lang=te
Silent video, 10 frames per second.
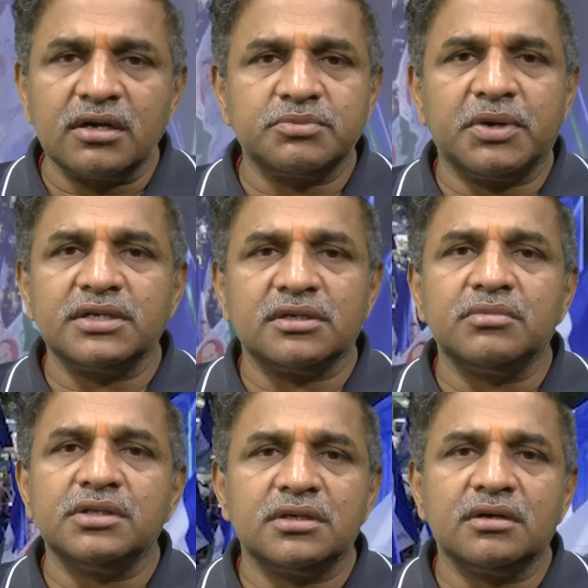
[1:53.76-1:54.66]
కాంగ్రెస్ పార్టీకి
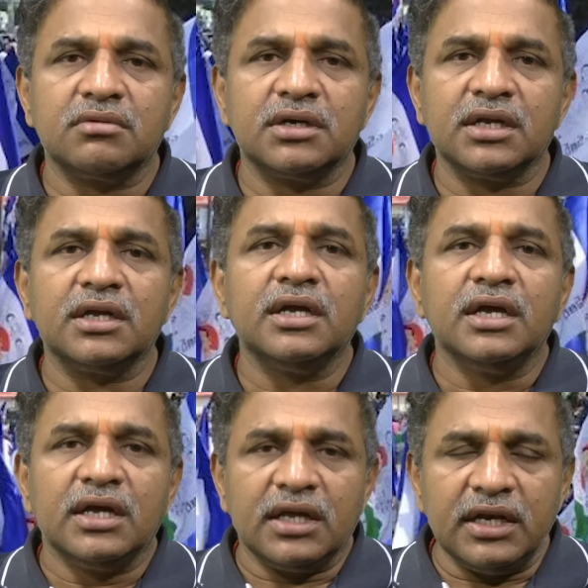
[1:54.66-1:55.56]
సంబంధించినటువంటి
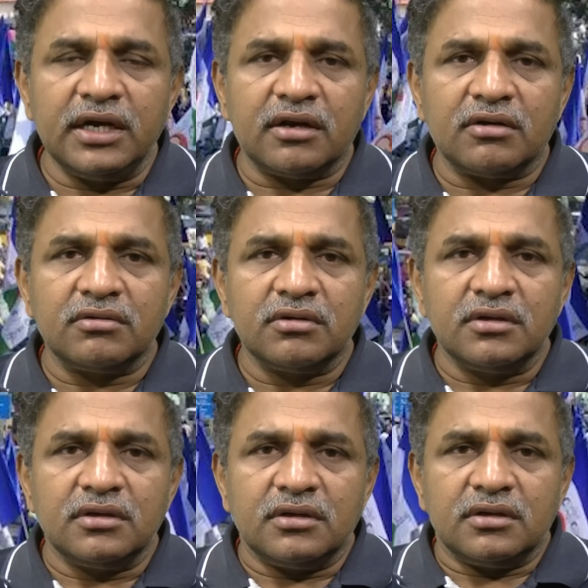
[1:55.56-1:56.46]
లీడర్లు
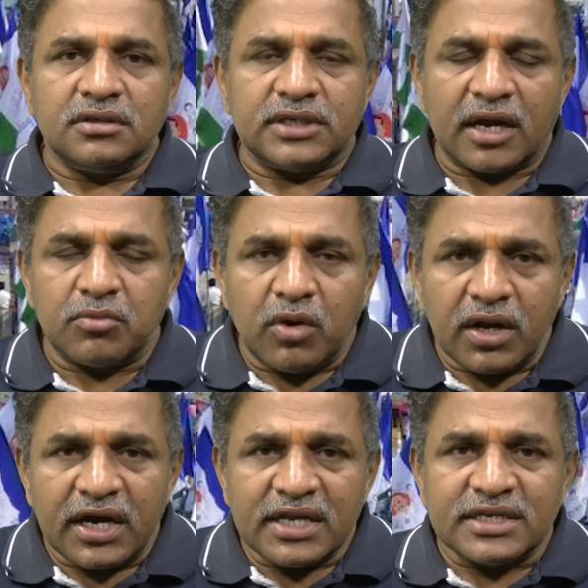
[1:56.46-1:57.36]

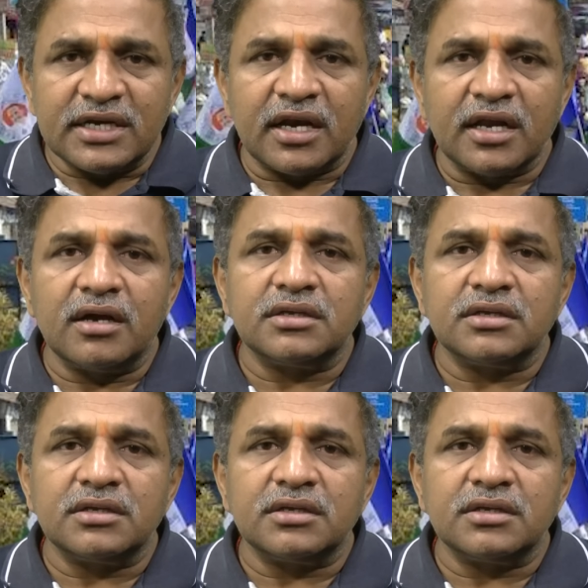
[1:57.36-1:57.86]
జగన్మోహన్ రెడ్డి సెంట్రిక్గా